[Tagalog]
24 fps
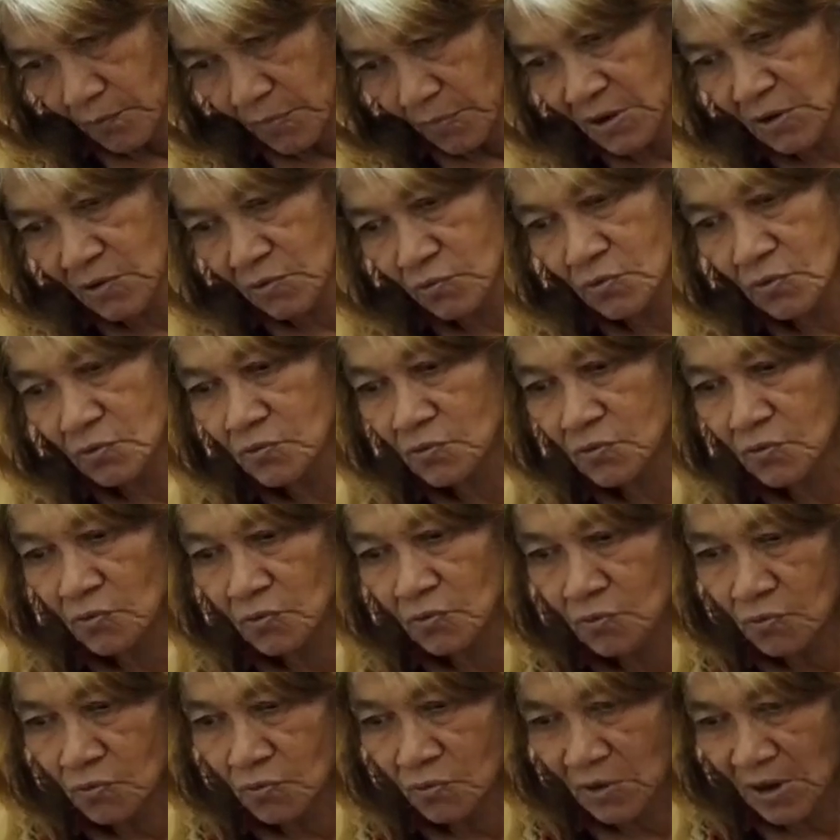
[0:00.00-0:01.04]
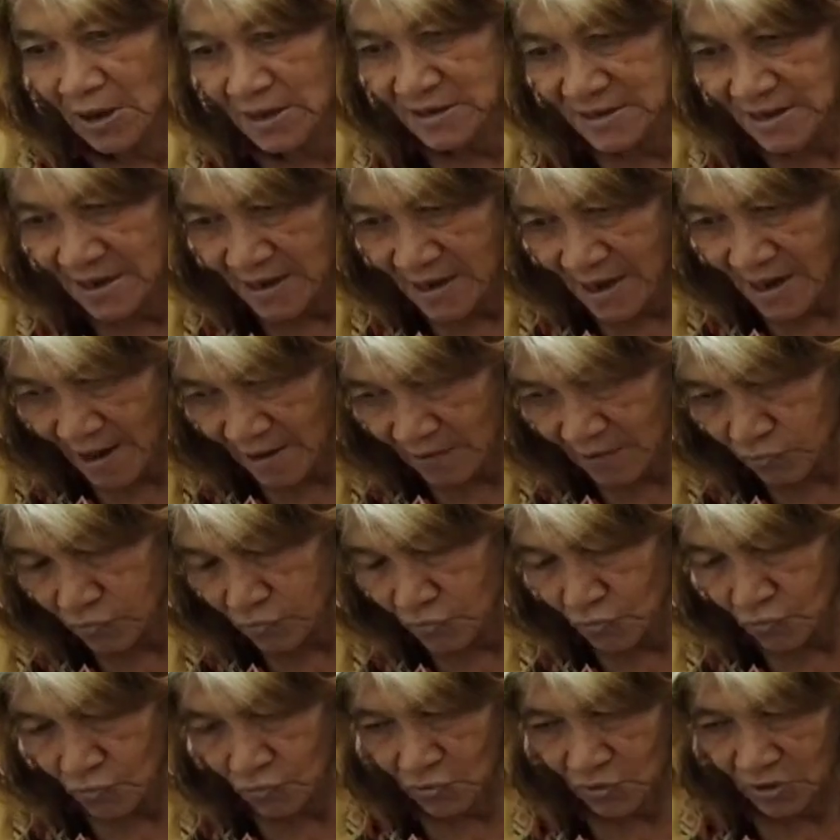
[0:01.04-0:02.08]
Pero totoong kasal ako
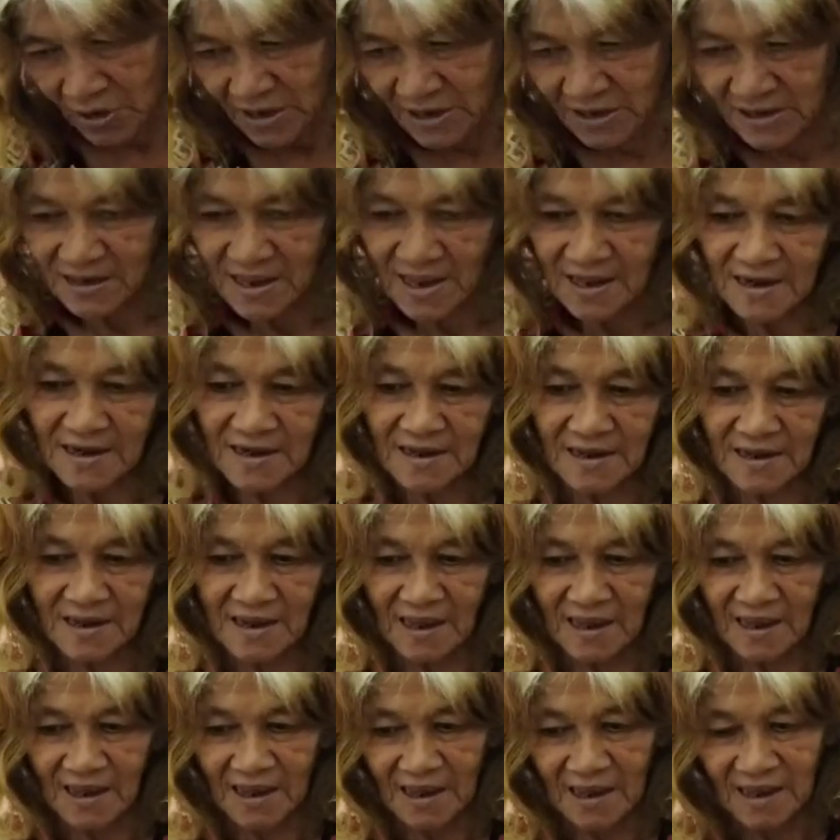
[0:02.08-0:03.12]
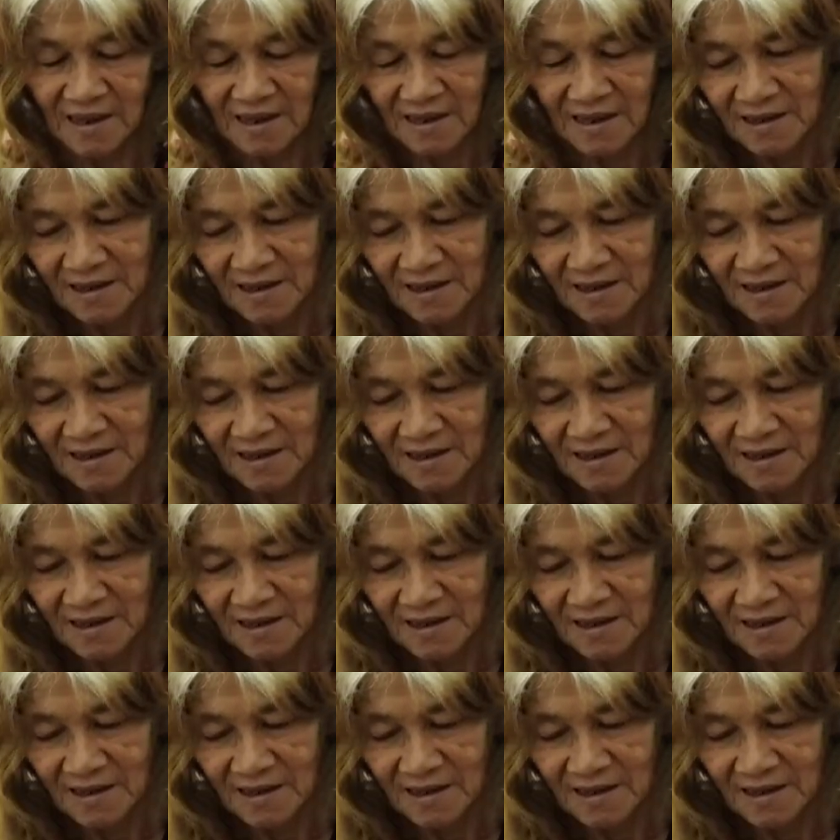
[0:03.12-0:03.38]
doon kintang laki.